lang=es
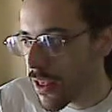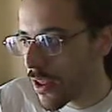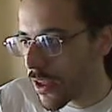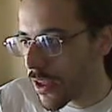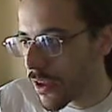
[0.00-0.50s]

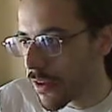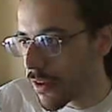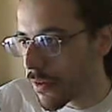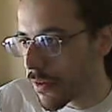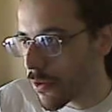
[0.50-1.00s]

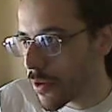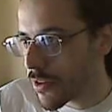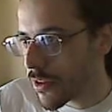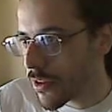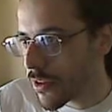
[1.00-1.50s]
Ah,
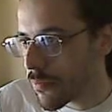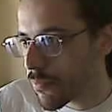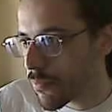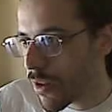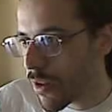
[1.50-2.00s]
obviamente
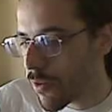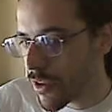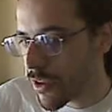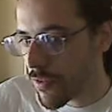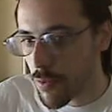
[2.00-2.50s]
la única
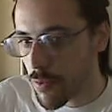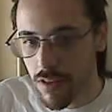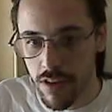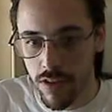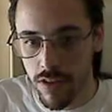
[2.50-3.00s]
forma de hacer
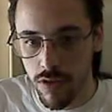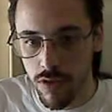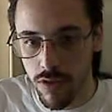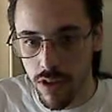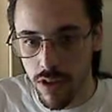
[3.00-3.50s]

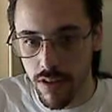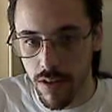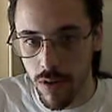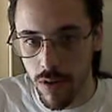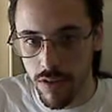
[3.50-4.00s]
esto es
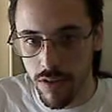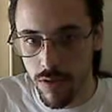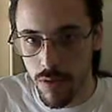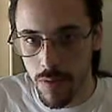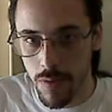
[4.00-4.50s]
hablar
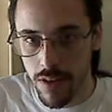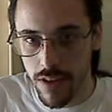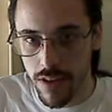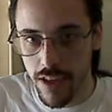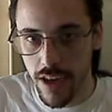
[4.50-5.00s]
simplemente de
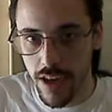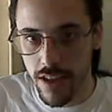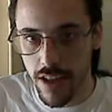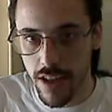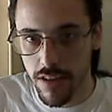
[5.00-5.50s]

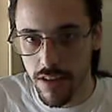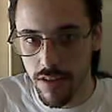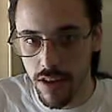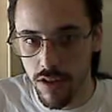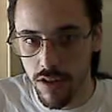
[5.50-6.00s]
generalidades y
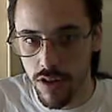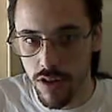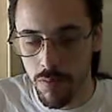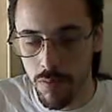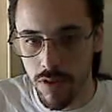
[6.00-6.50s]
no de
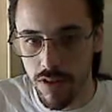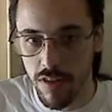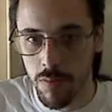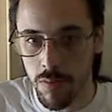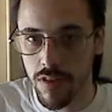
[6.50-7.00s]
cosas
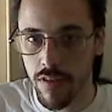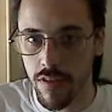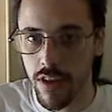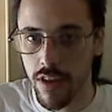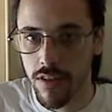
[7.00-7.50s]

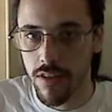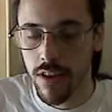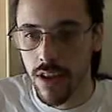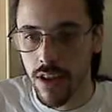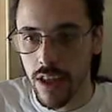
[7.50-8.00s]
específicas.
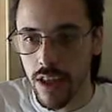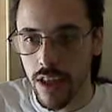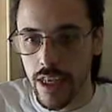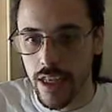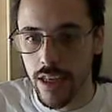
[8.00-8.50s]

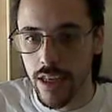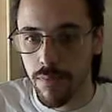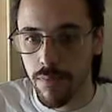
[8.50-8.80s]
Eh,